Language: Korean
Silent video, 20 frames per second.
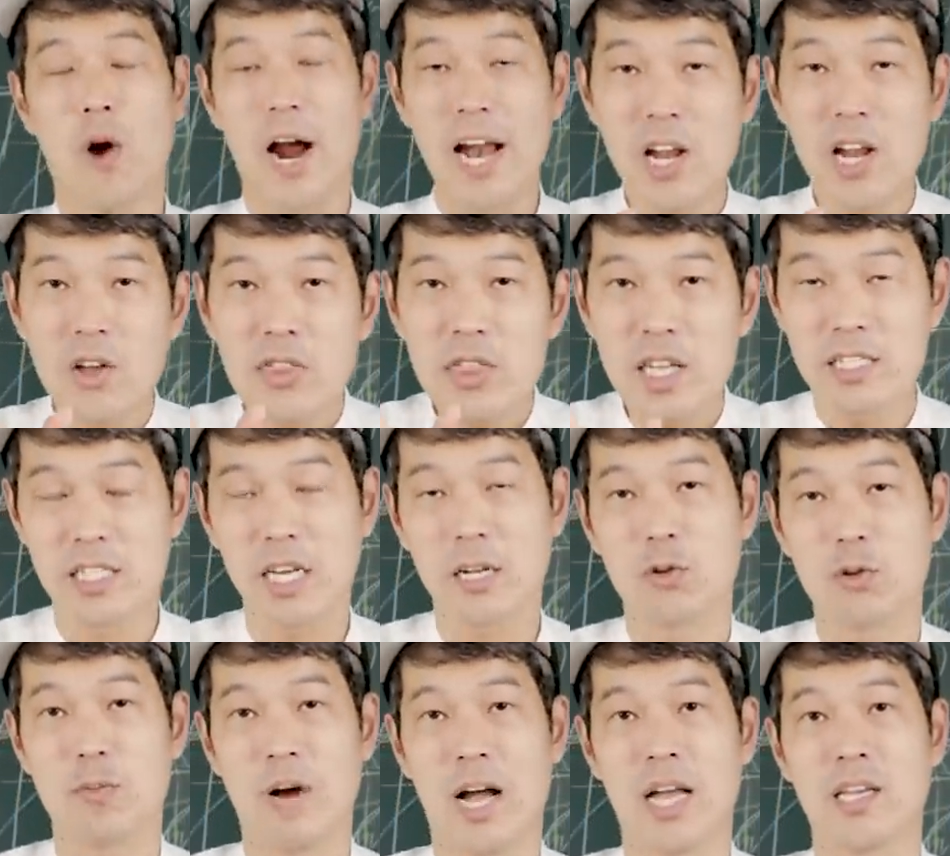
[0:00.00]
관련된
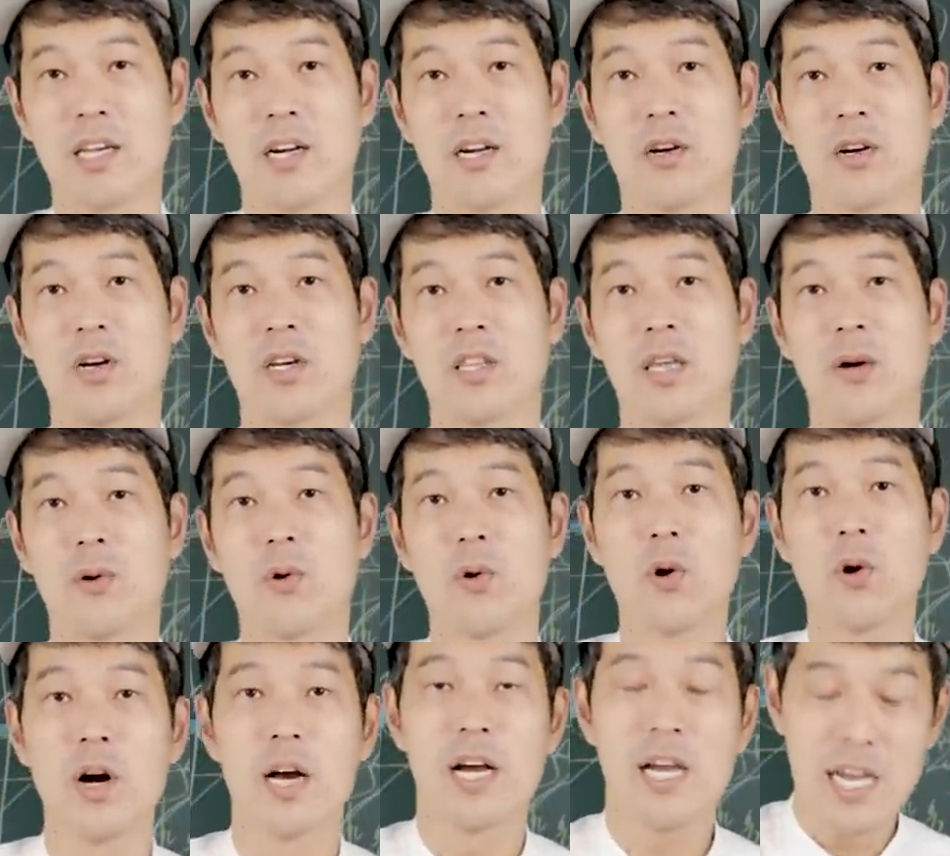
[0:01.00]
책도 많이 읽어야
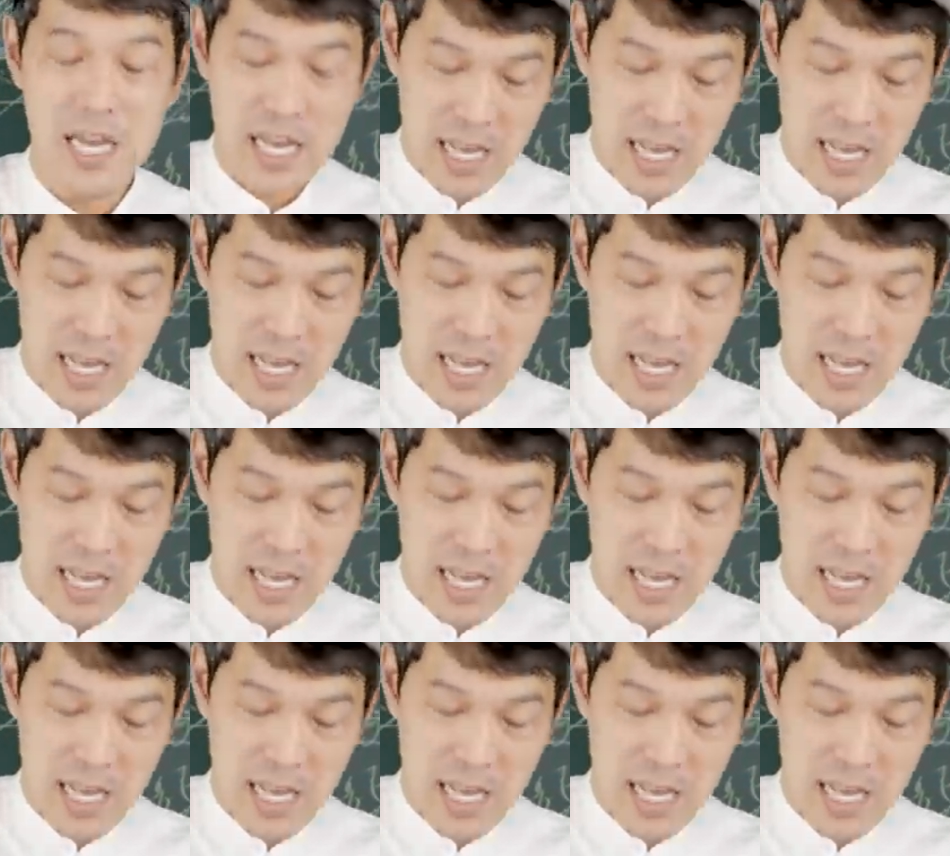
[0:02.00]
되고